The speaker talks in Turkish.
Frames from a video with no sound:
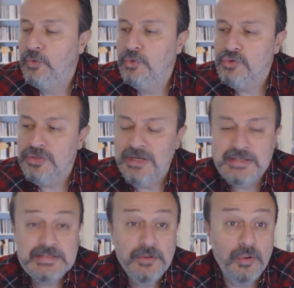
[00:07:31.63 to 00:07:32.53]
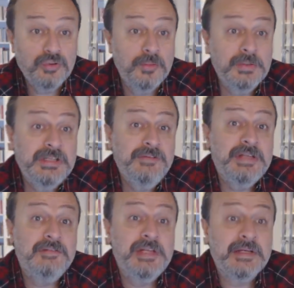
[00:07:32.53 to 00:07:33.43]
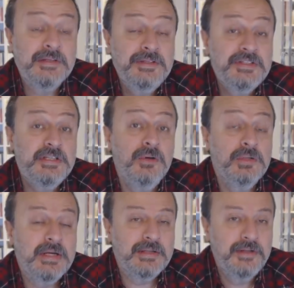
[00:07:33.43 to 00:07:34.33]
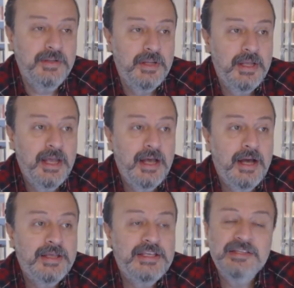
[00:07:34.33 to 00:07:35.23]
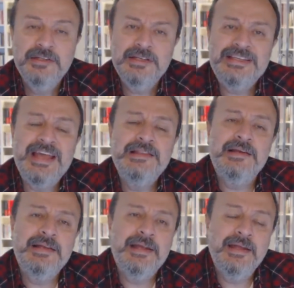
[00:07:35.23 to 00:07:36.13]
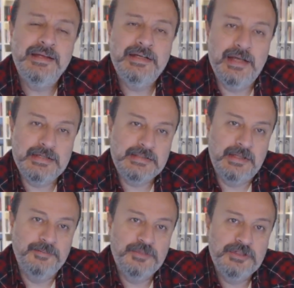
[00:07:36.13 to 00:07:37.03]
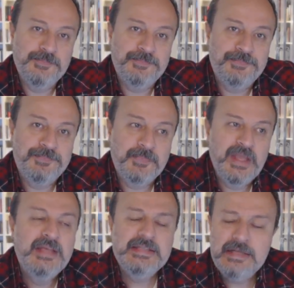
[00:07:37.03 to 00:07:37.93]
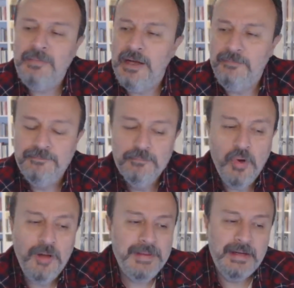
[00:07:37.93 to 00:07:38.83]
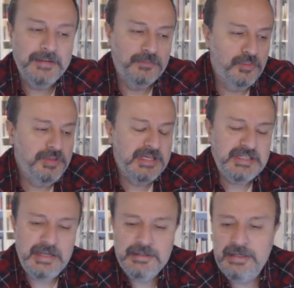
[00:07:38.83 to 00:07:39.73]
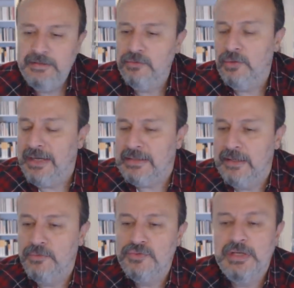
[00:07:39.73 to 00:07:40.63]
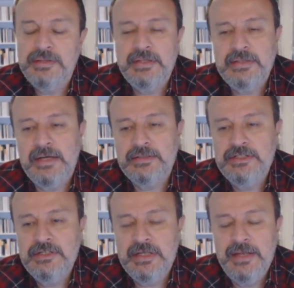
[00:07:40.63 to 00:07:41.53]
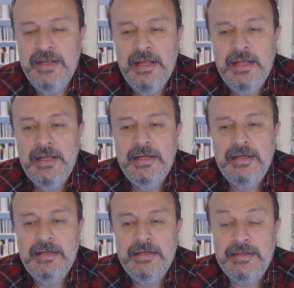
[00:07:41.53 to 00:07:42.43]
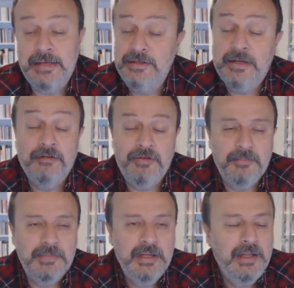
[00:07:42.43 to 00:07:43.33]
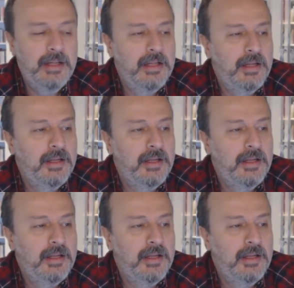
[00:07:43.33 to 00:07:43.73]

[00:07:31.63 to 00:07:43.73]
uluslararası otomotiv devlerinin CEO'larının yıllık gelirleri kıyaslanmış. Sabah bu haber, hani dün geceden yayını kurarken üzerinde tartışırken e, kendi kafamda